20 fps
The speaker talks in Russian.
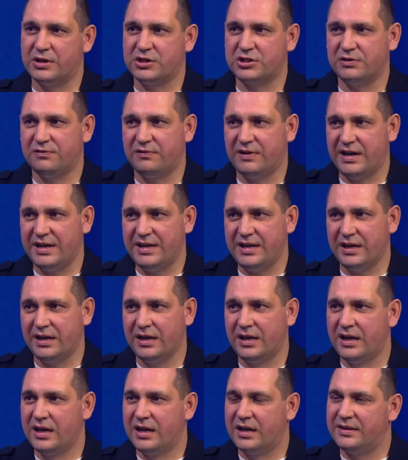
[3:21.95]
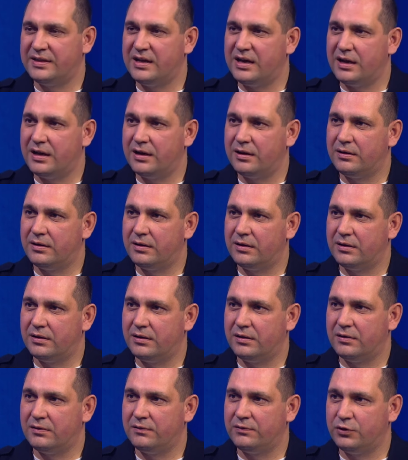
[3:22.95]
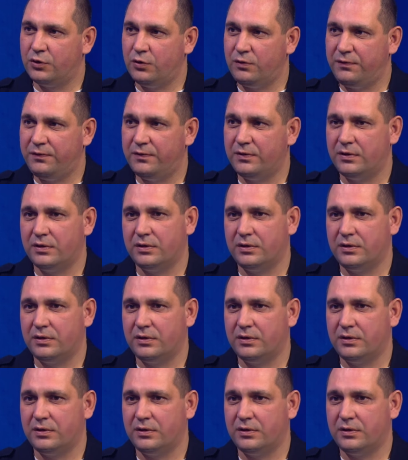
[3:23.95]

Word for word: проживания на, э, вновь,